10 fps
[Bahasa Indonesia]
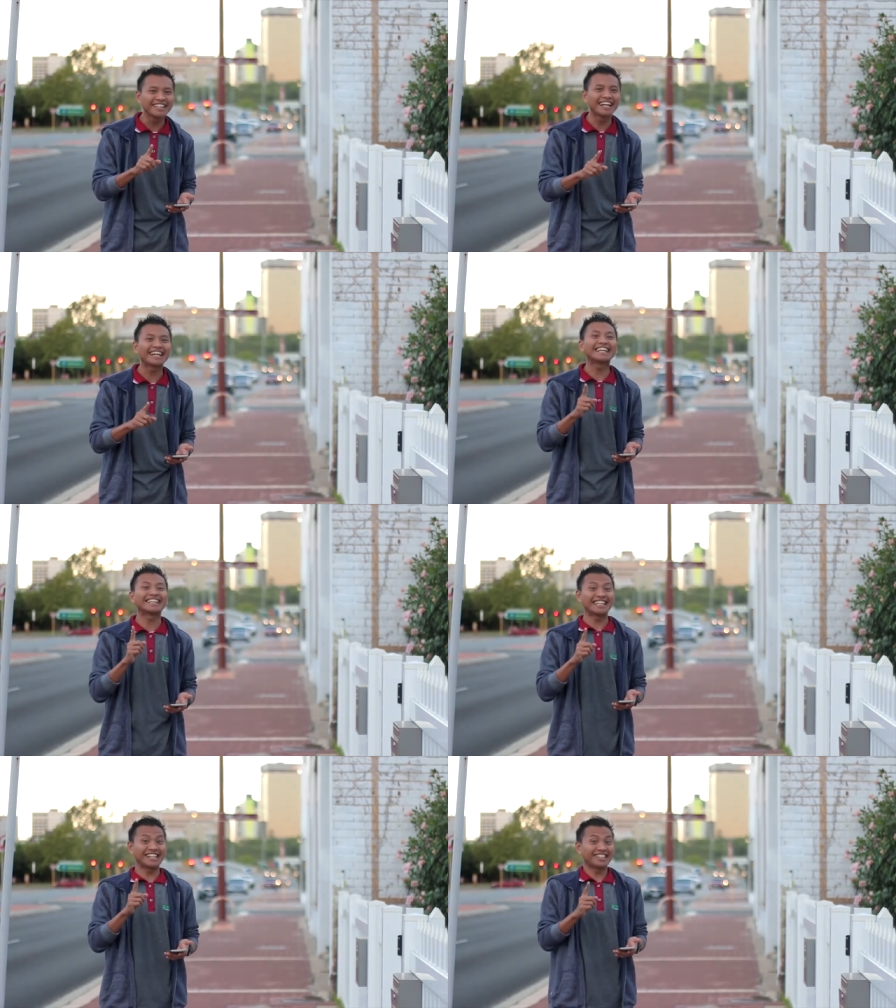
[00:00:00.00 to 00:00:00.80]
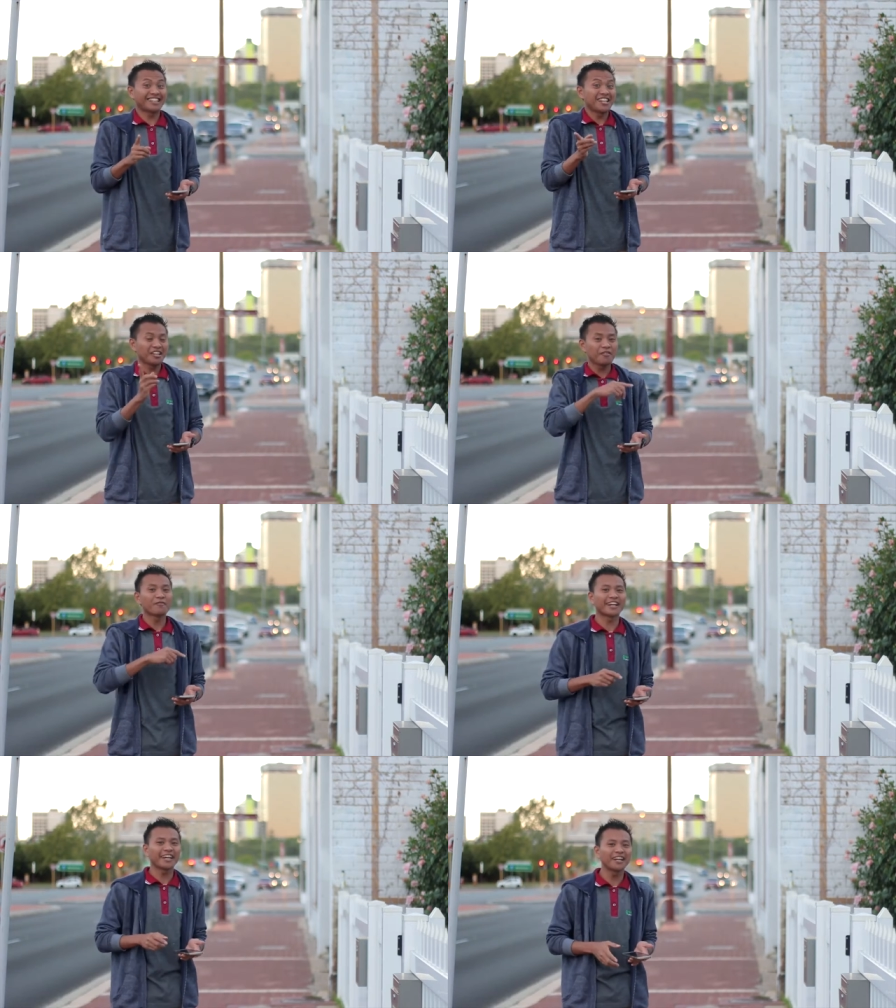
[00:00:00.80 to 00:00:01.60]
yang kita cerita yang
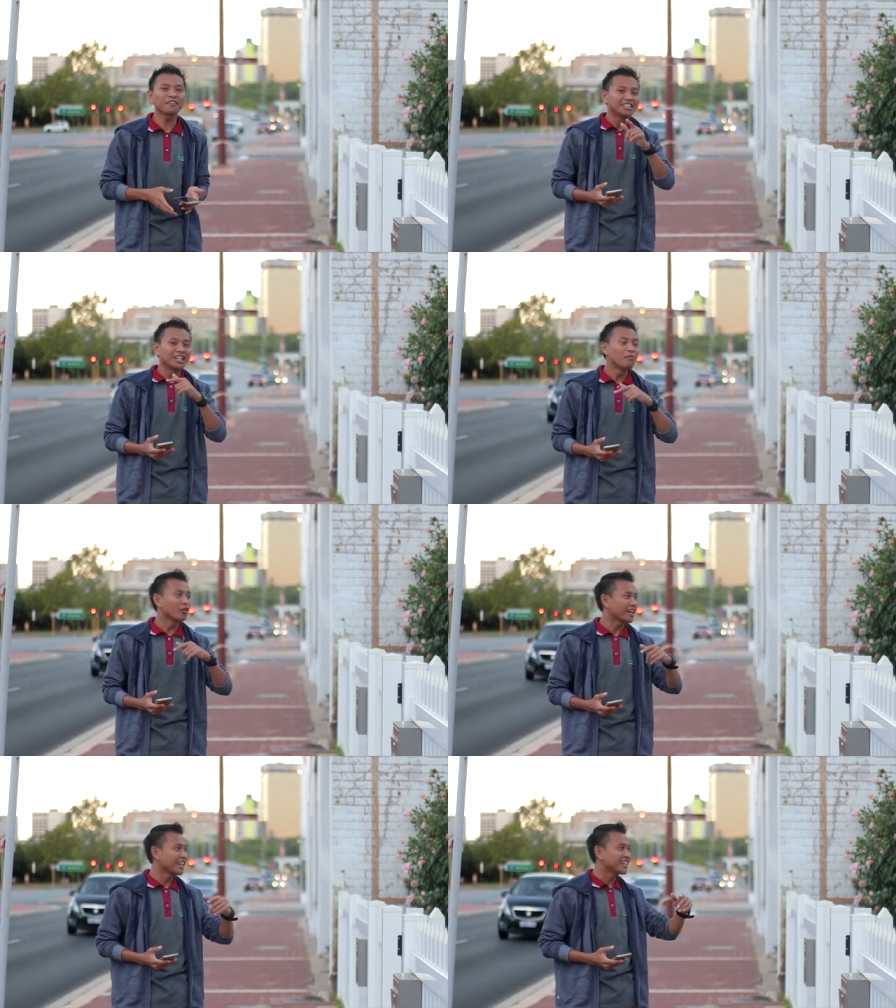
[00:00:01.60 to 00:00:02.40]
kemarin dialah Morgan